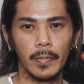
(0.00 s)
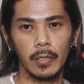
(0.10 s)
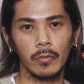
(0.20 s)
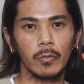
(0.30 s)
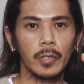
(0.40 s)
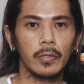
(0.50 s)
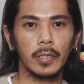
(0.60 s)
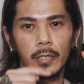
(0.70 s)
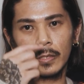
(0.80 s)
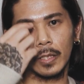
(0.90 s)
あのコメントに
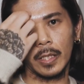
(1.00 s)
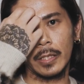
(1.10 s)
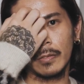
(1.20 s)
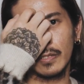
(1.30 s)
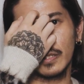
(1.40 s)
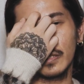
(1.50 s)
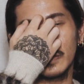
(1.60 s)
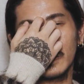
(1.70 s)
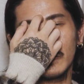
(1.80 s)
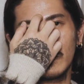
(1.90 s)
たくさん書いてくれたんで
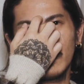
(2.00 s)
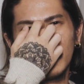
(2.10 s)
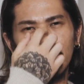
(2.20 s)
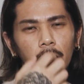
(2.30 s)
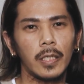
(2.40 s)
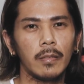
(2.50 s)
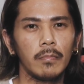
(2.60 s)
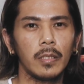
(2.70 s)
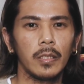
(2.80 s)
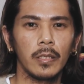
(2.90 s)
すけど僕ねあん
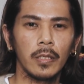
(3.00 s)
まり